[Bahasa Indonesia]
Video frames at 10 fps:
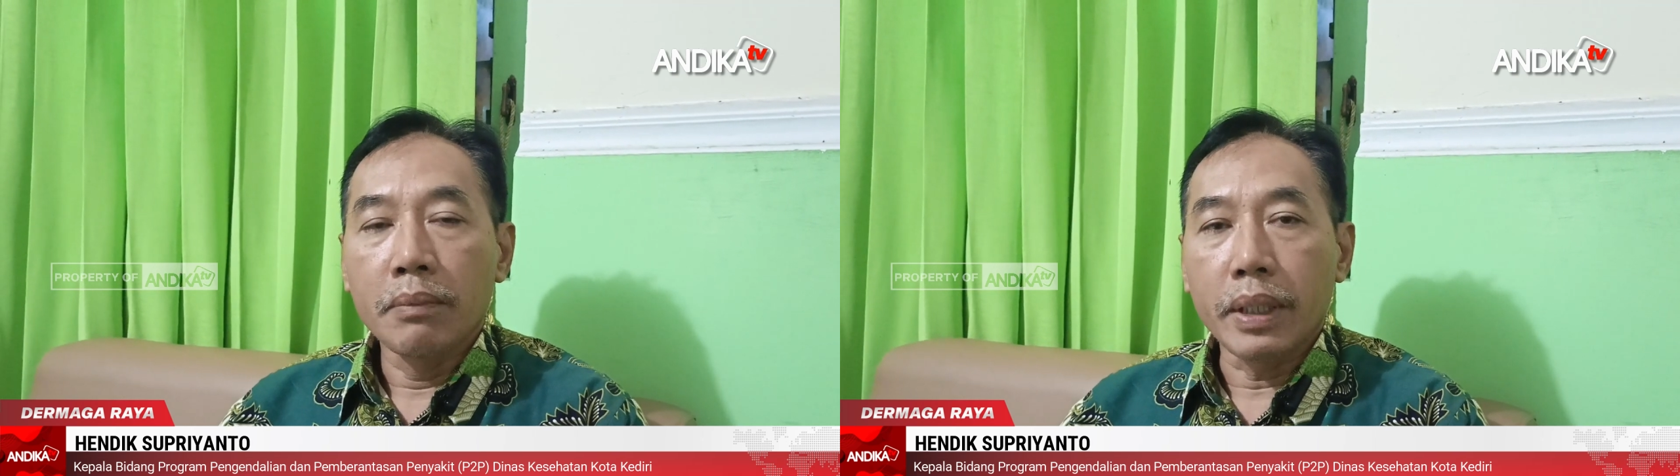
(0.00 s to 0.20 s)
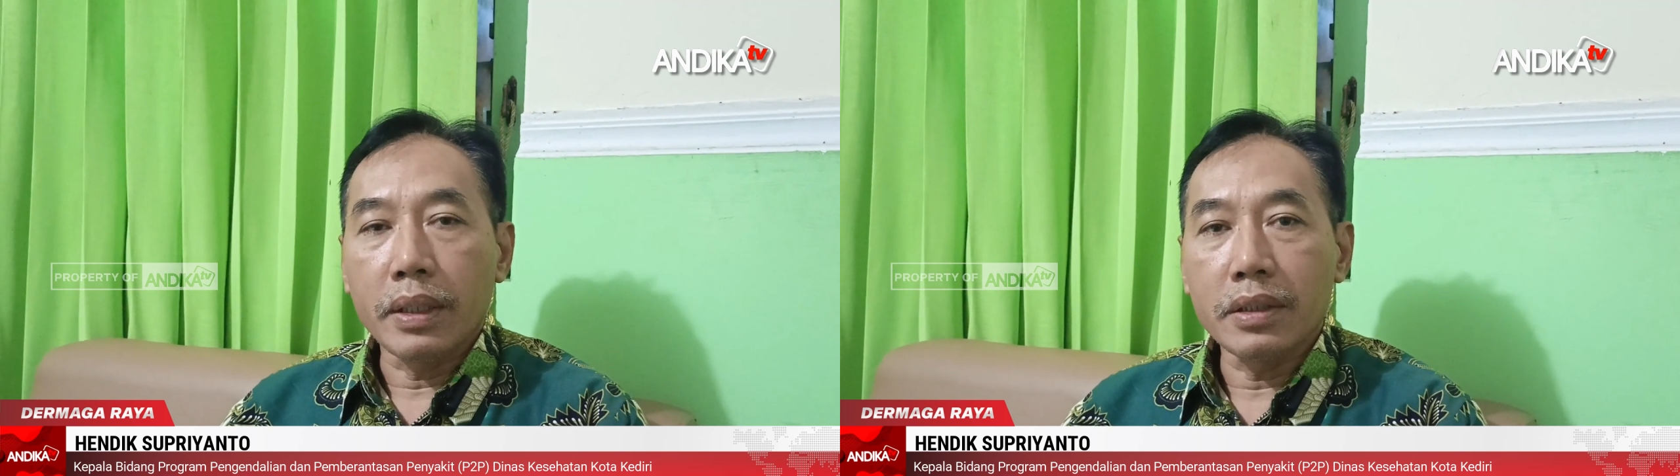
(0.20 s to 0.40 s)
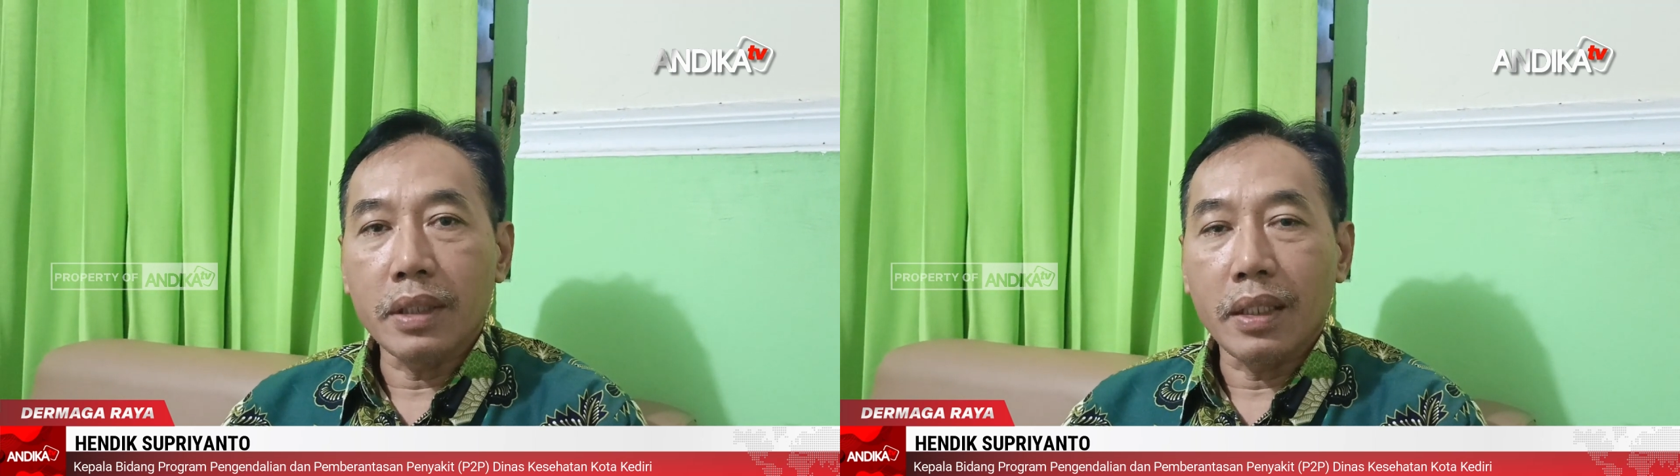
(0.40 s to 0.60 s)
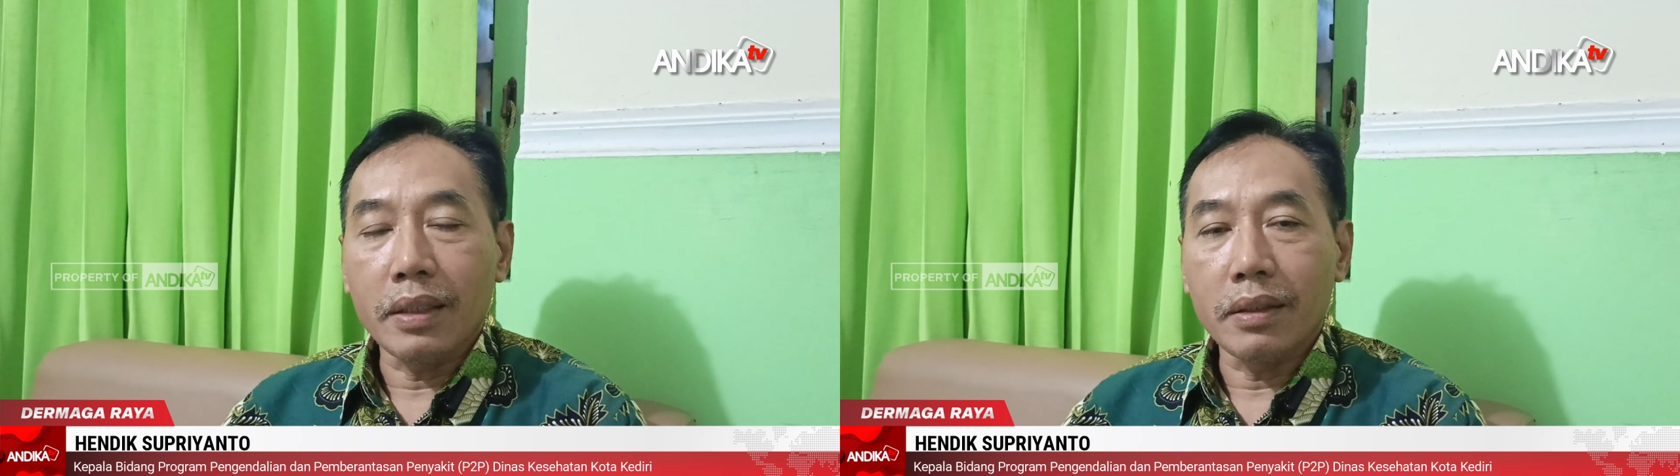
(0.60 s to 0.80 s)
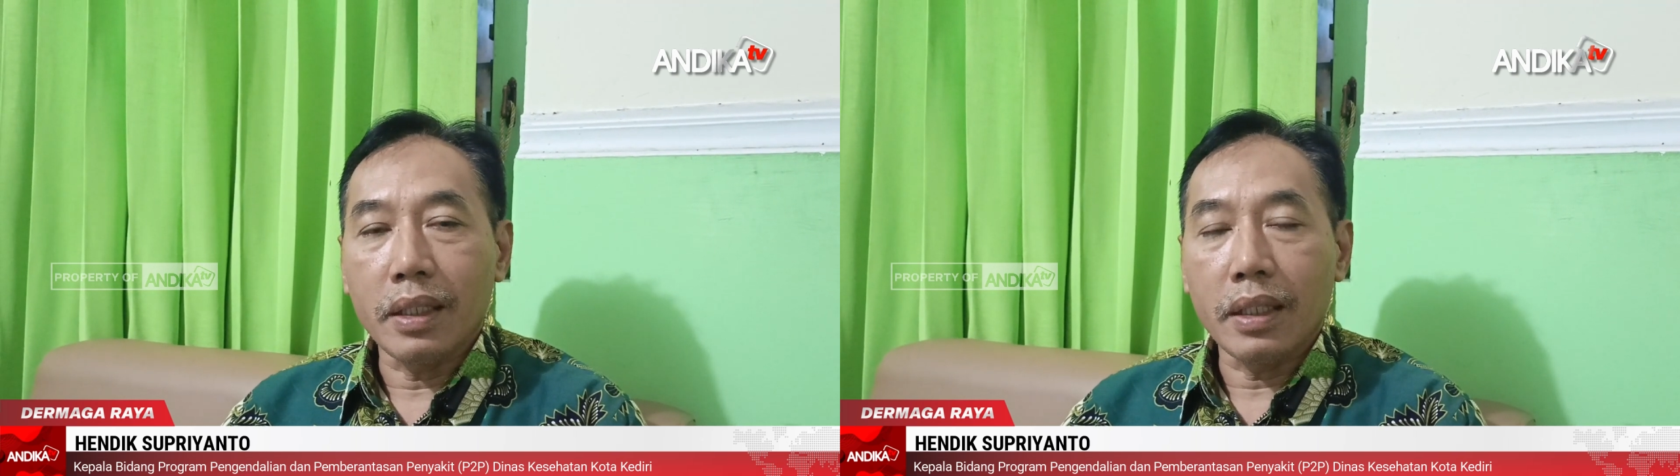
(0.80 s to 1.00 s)
berkisar
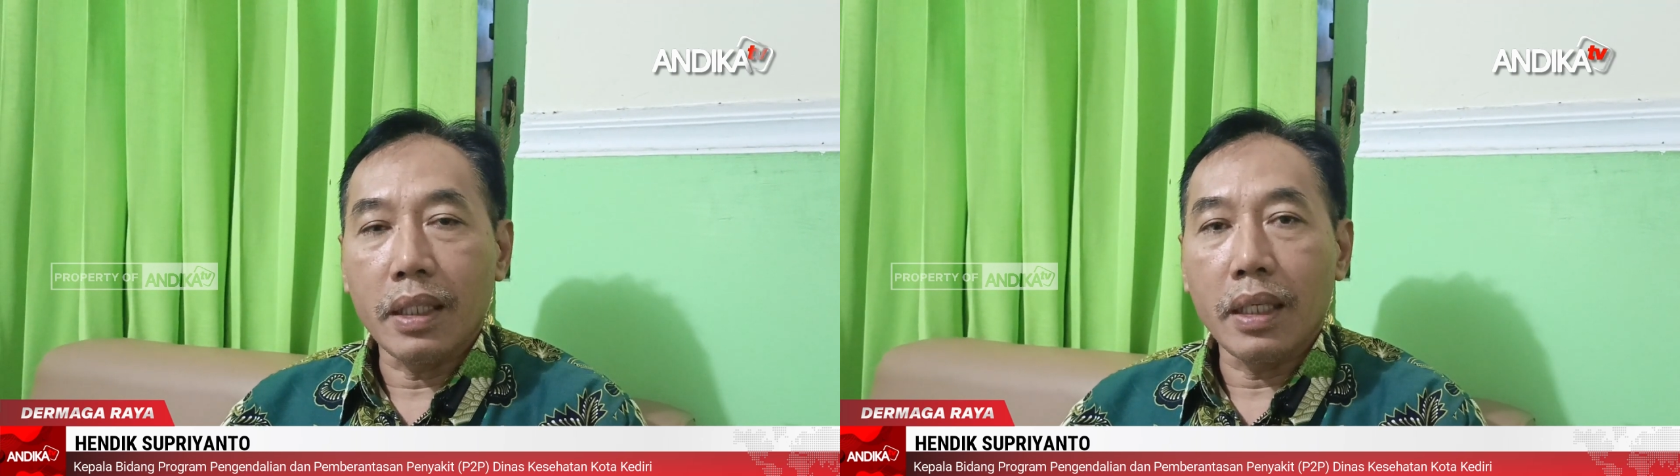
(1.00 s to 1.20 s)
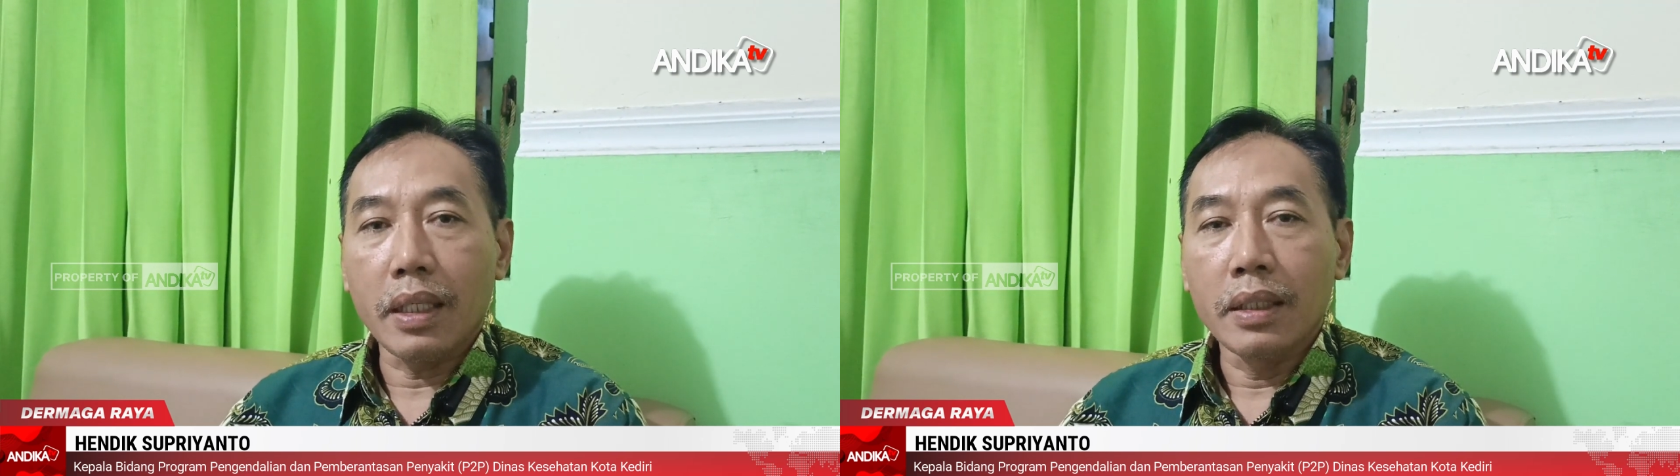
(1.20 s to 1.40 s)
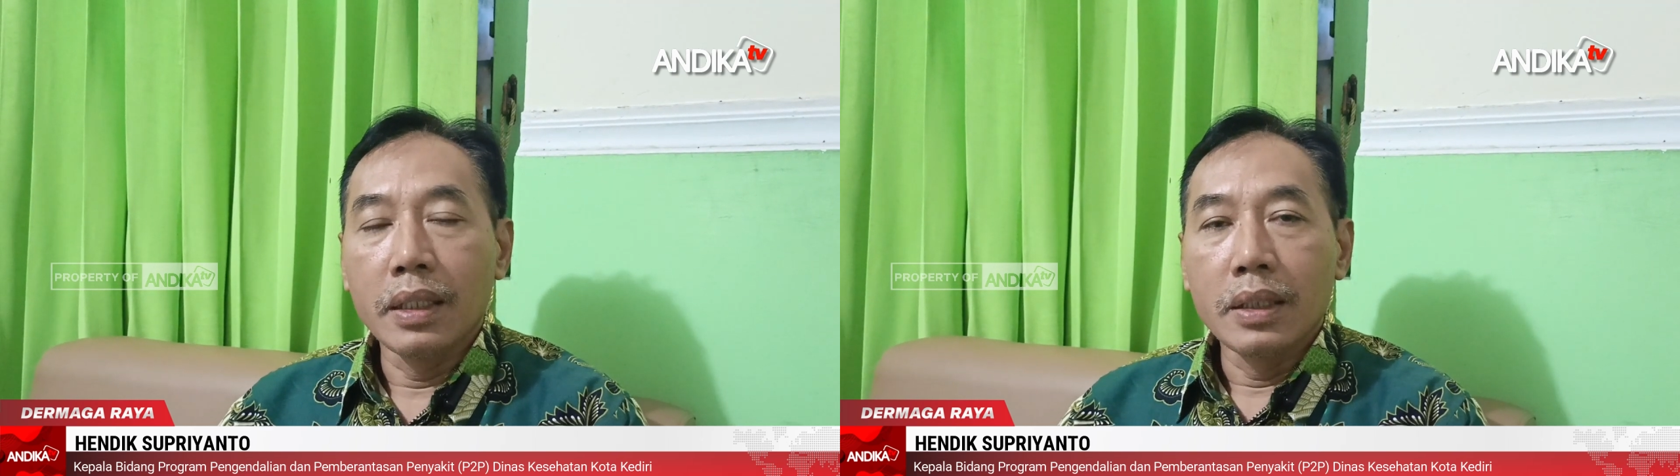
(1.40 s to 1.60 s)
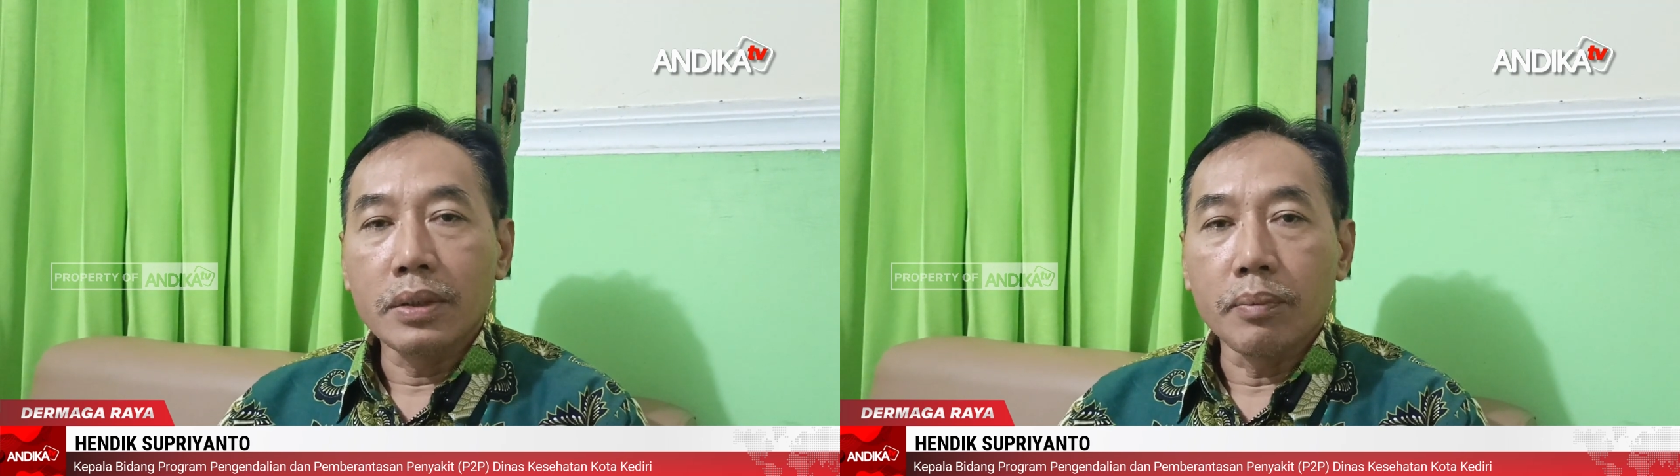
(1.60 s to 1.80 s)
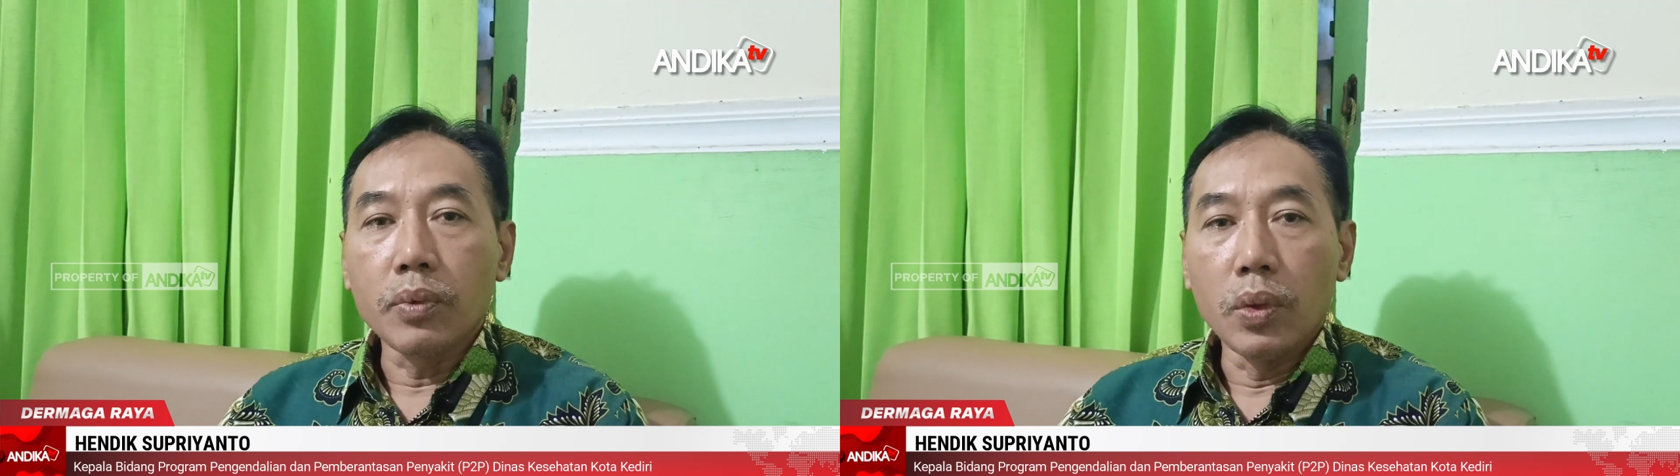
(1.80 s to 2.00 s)
antara 10